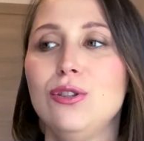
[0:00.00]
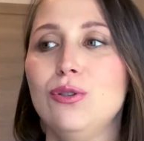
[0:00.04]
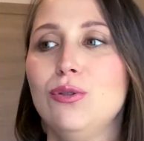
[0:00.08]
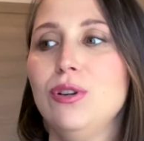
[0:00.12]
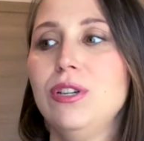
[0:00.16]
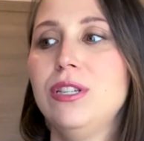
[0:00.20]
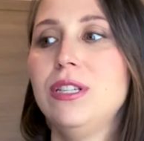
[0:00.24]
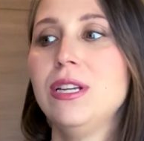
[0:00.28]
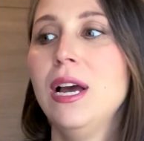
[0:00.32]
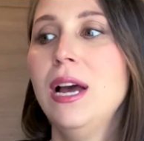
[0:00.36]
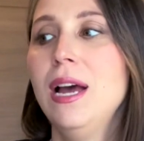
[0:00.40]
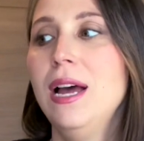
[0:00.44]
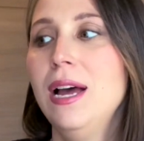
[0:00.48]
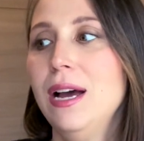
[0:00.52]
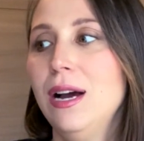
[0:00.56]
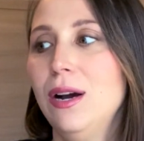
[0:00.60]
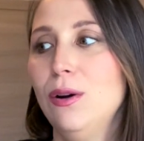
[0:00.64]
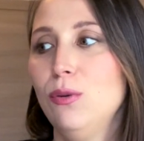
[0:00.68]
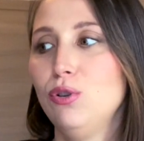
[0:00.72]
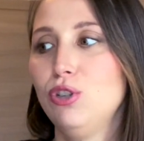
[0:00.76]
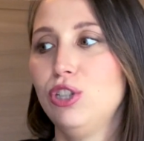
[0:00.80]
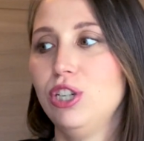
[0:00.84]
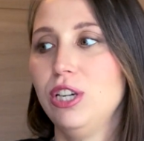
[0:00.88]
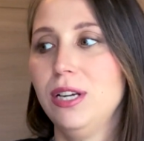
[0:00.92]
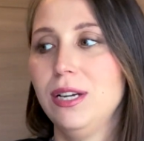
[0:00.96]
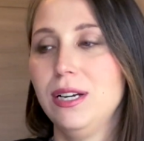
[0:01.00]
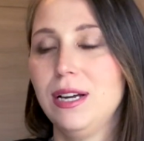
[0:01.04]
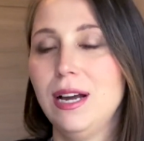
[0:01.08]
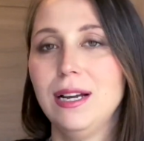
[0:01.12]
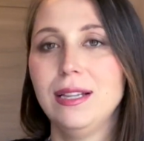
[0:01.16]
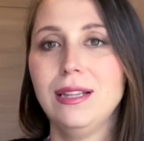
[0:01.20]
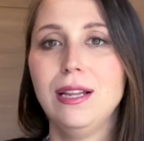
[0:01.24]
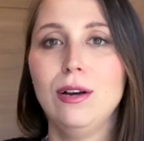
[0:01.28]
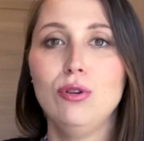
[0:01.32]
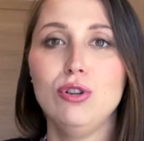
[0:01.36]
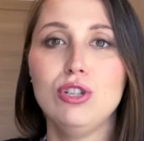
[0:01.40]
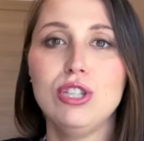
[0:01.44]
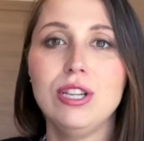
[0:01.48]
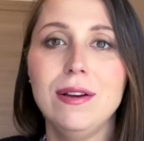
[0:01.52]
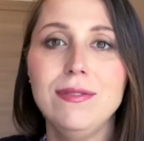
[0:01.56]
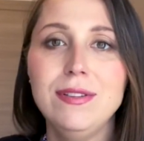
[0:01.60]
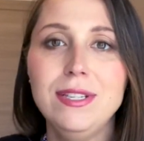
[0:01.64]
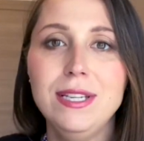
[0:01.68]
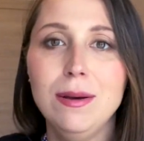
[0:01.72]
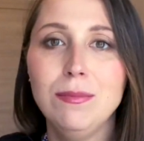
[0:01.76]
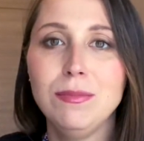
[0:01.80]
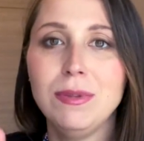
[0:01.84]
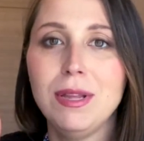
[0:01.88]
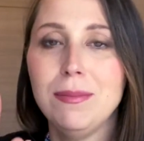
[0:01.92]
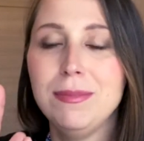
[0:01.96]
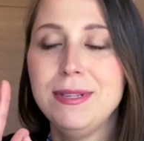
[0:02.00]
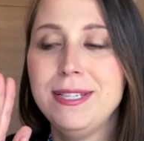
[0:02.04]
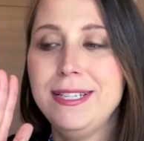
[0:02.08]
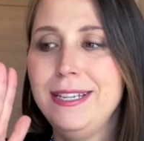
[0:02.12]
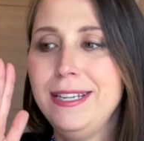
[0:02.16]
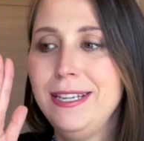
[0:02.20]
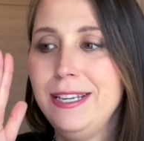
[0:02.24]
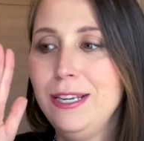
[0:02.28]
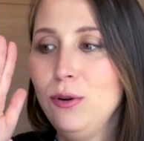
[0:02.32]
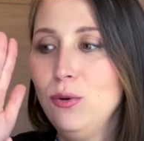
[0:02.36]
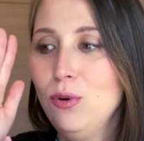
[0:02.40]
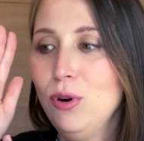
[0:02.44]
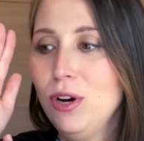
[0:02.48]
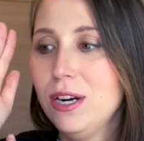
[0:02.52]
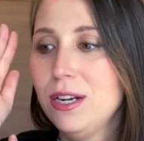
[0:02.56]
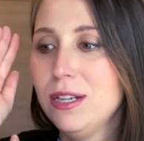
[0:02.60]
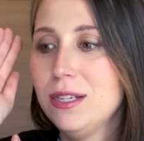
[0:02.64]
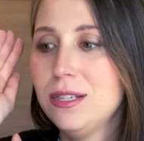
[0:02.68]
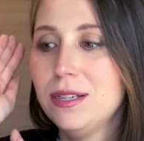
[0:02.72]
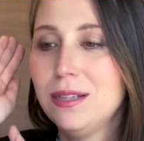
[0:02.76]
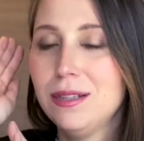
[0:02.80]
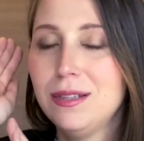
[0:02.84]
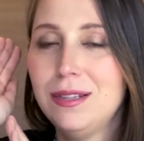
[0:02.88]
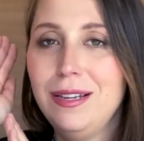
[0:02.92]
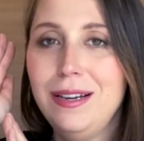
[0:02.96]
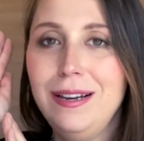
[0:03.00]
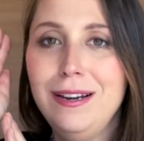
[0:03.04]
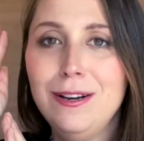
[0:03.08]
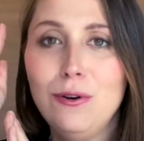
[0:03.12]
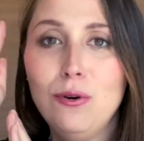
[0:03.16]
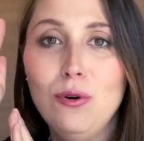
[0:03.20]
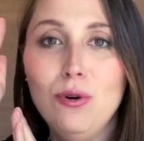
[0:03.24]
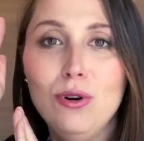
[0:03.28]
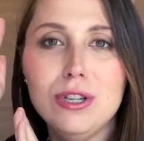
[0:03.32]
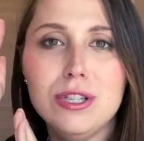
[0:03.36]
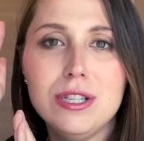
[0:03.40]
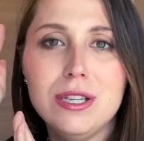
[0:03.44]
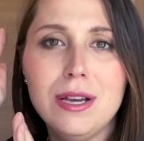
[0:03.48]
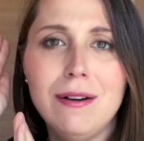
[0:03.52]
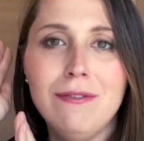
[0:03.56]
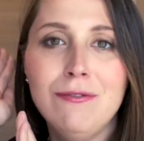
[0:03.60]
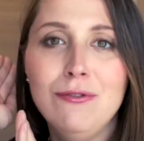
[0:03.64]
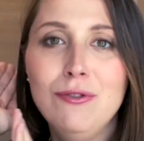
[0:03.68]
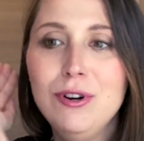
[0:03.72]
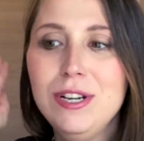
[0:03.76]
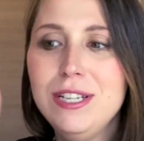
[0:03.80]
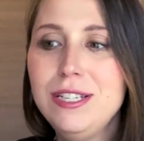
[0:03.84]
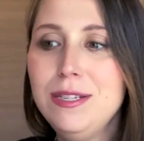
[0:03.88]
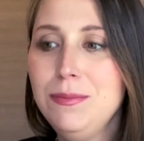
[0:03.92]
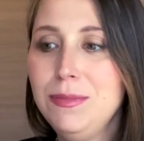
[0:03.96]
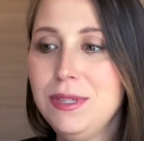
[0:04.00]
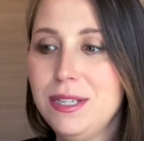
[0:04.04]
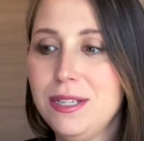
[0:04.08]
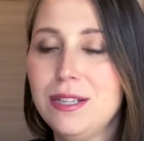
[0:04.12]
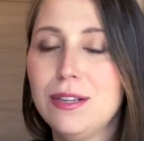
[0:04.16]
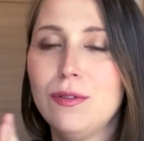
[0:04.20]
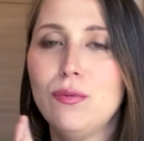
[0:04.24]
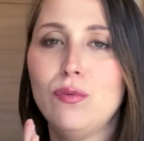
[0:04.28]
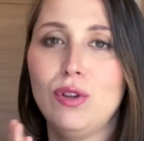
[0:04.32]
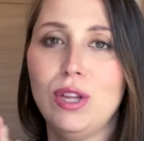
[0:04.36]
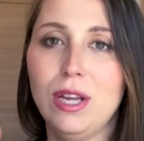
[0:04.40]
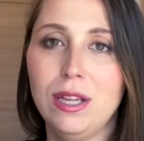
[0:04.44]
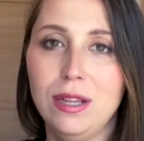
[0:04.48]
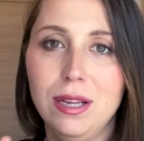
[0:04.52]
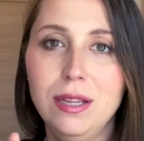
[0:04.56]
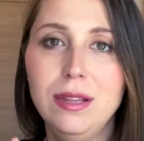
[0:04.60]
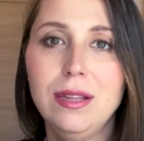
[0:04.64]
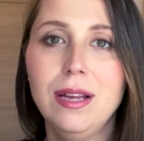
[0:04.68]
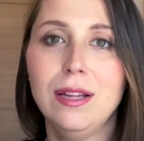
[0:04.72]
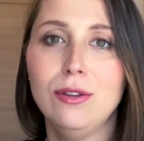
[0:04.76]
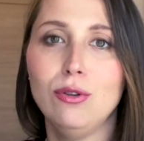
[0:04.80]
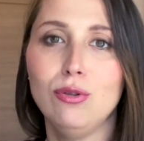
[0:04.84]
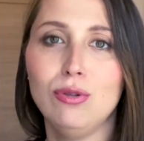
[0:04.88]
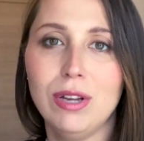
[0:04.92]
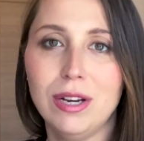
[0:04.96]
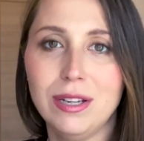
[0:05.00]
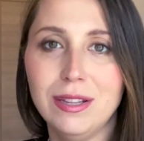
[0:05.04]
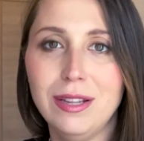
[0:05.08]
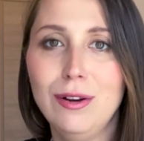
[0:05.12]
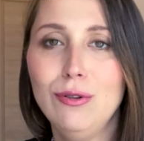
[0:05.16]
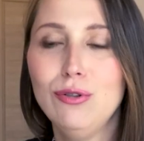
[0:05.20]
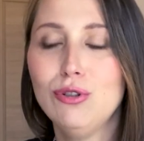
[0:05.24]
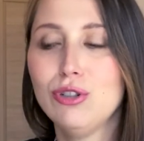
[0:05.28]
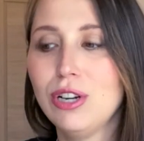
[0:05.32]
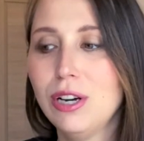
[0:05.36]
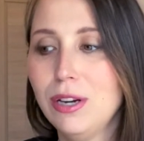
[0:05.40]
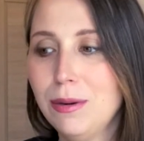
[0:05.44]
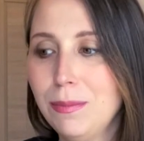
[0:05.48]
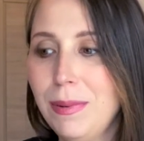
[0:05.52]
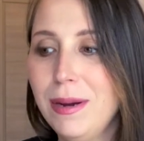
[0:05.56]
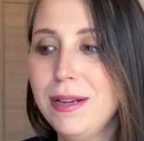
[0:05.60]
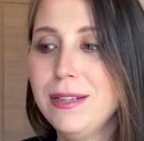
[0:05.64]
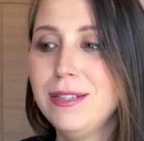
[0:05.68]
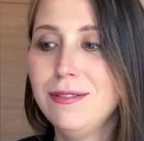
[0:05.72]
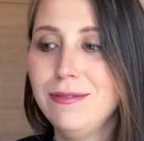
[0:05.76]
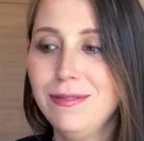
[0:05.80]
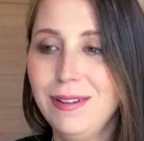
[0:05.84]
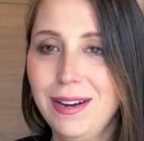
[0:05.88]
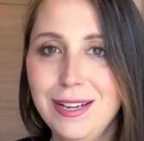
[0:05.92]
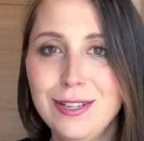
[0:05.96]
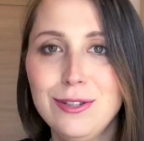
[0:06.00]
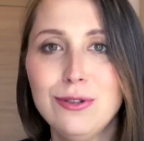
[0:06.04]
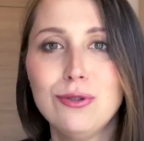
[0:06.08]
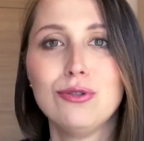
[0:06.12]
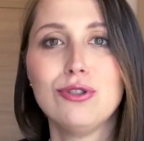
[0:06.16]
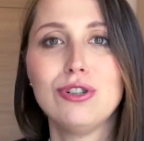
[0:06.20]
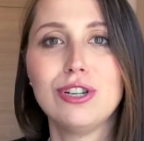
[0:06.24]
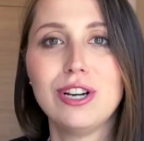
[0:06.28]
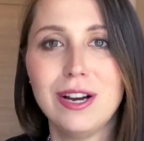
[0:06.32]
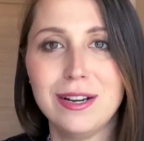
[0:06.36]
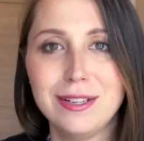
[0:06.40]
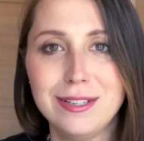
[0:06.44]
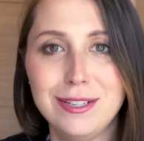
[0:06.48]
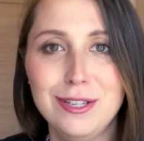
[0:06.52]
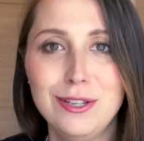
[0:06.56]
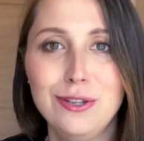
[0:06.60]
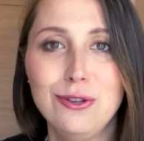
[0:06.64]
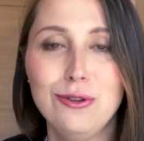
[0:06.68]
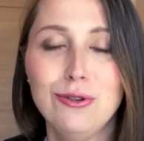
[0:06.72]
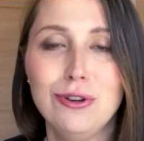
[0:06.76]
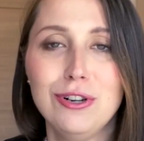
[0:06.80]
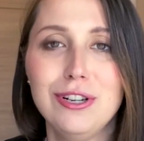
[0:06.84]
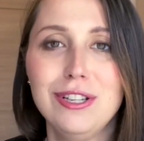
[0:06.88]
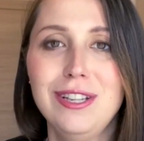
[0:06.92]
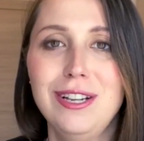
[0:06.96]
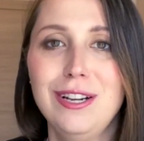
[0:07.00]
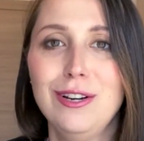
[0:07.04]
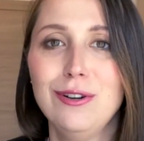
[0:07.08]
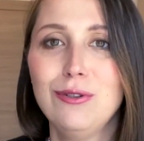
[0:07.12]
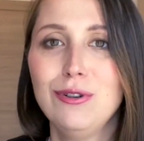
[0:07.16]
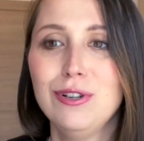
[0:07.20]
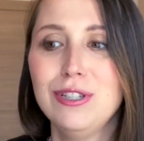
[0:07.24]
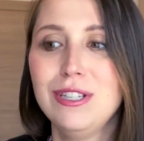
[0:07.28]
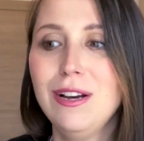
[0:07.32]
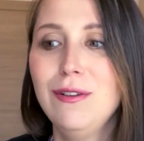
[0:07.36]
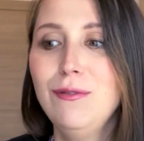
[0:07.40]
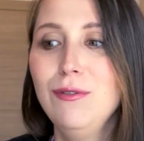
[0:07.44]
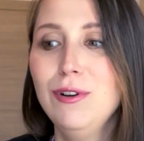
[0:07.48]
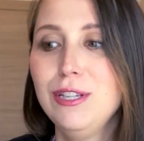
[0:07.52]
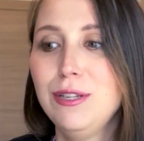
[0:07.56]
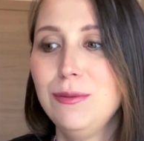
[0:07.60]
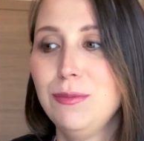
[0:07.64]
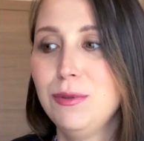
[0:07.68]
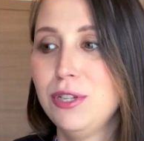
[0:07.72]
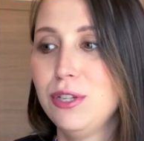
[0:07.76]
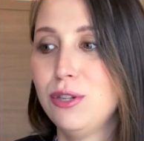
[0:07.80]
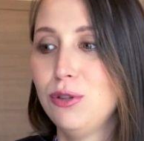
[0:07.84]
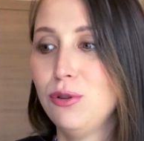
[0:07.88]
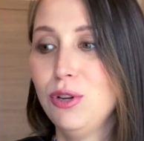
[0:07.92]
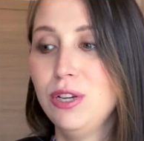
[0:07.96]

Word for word: То есть уже, когда уж совсем там сеньора далеко за 80, вот она, да, но ну тогда уже как бы одевается уже как сеньора далеко за 80.